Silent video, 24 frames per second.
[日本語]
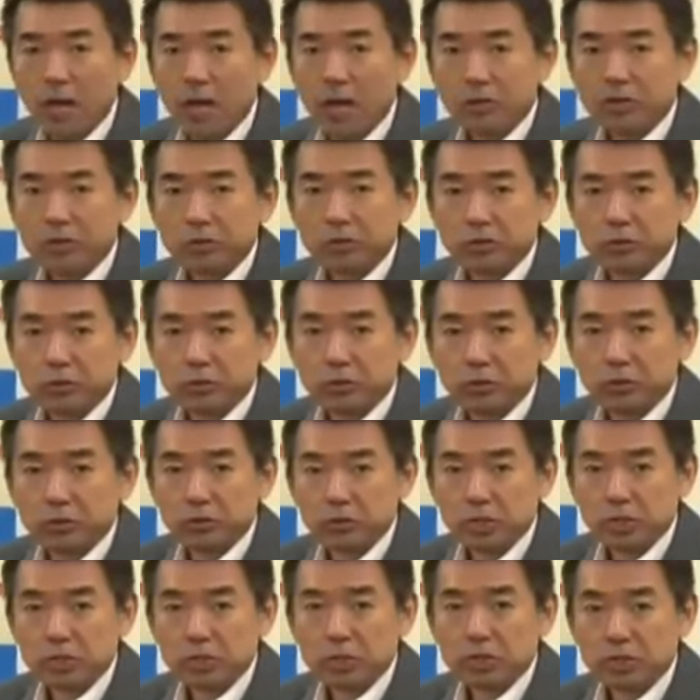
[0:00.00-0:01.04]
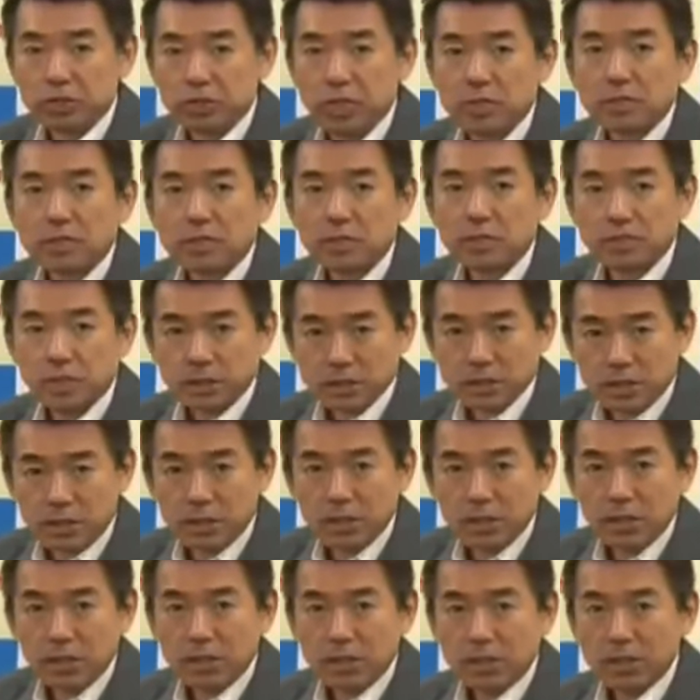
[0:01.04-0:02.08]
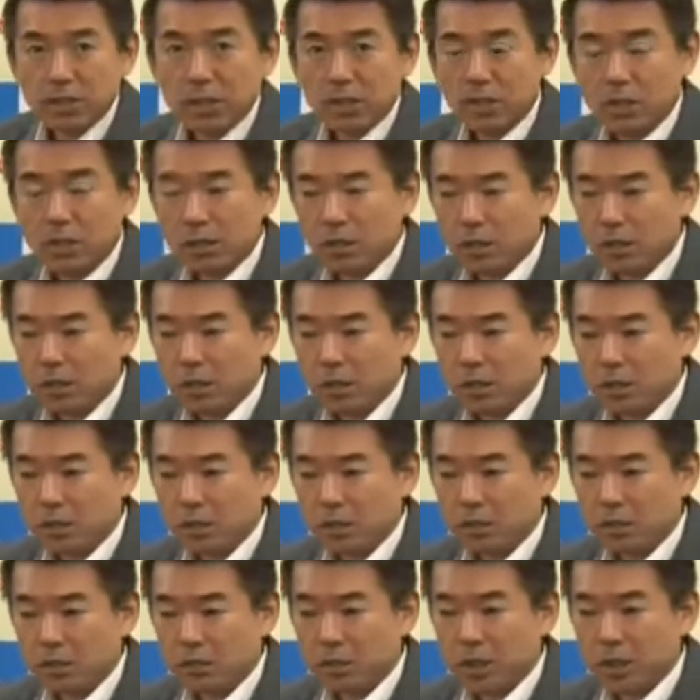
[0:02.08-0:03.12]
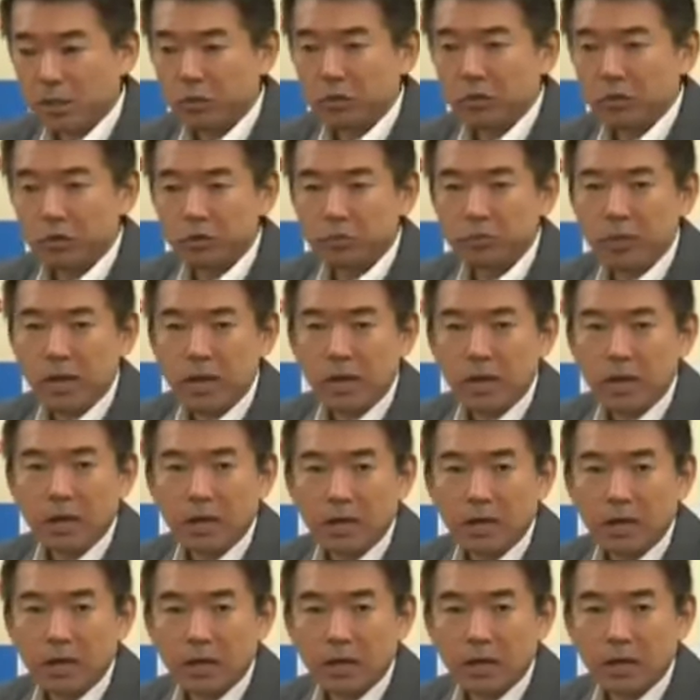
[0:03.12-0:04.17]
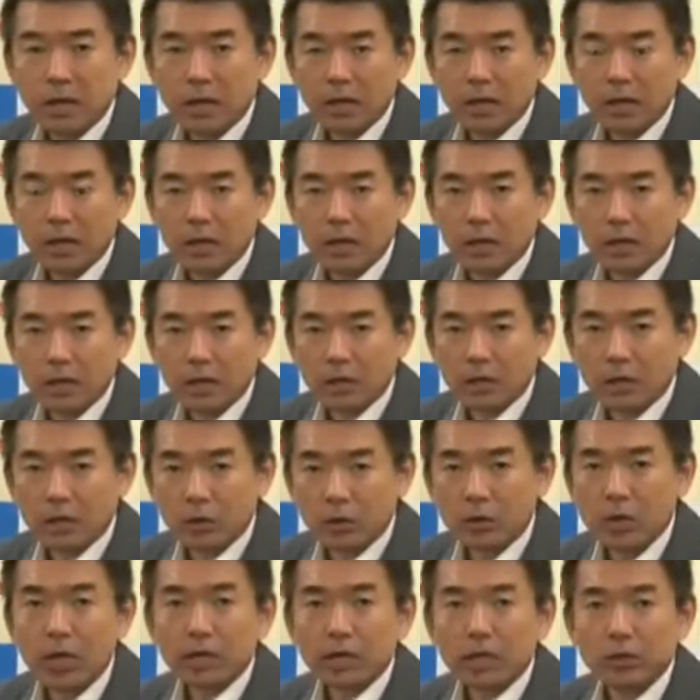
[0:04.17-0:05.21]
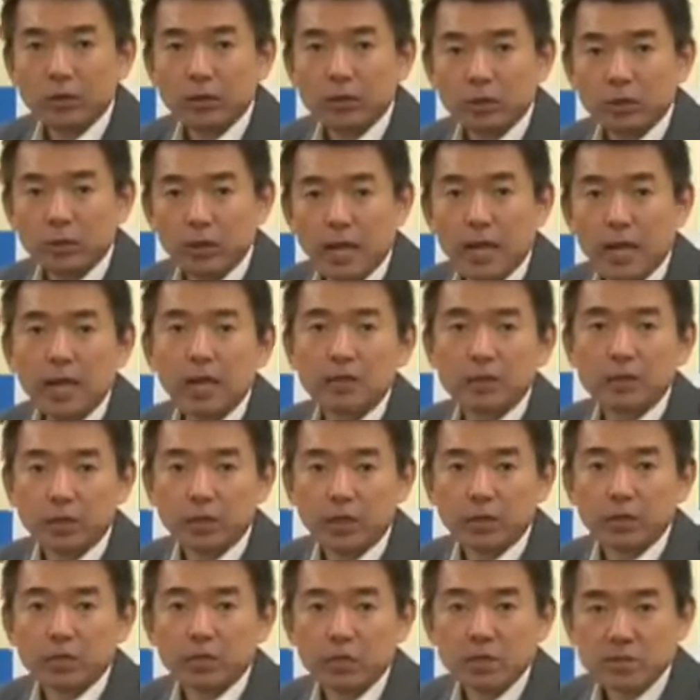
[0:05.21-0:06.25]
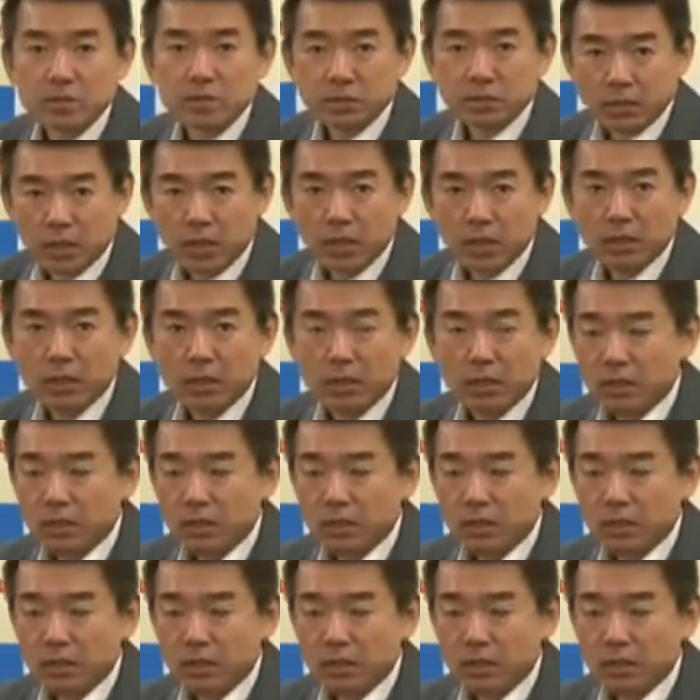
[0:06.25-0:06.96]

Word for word: 考えるようにということを指示を出していまして、えーまあ、いろいろ今あ、国会議員の方でも考えてもらってますので。